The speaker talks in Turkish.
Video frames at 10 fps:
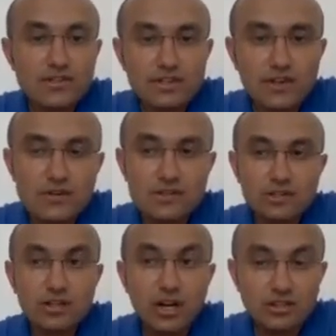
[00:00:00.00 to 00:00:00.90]
Rarely,
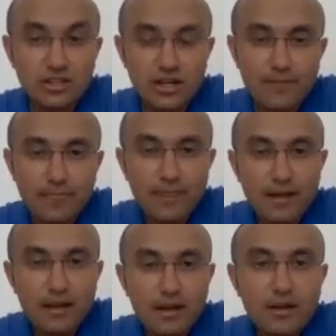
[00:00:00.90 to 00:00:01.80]
scarcely,
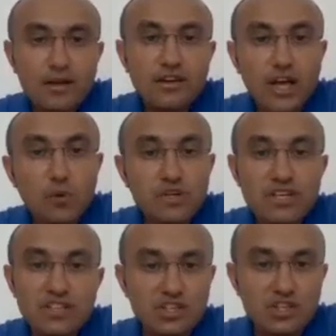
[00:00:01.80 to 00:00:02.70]
nadiren.
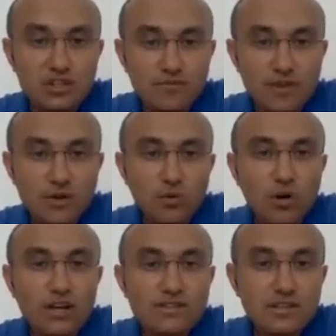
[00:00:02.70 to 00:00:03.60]
Never, hiç.